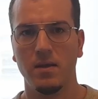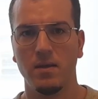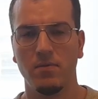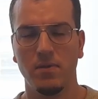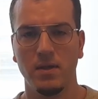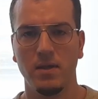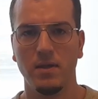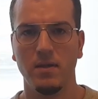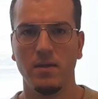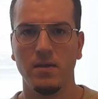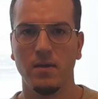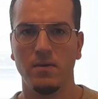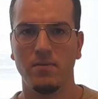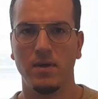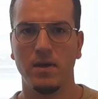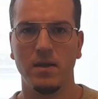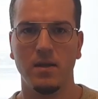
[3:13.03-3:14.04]
definiere,
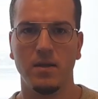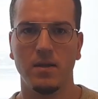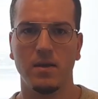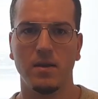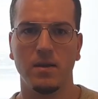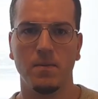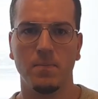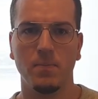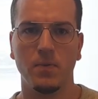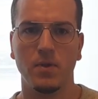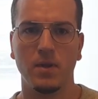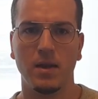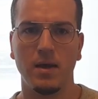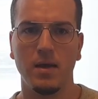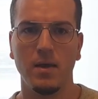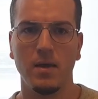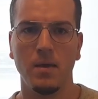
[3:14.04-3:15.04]
erfahrt ihr dann
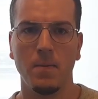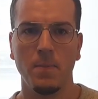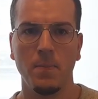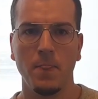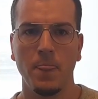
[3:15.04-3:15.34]
gleich.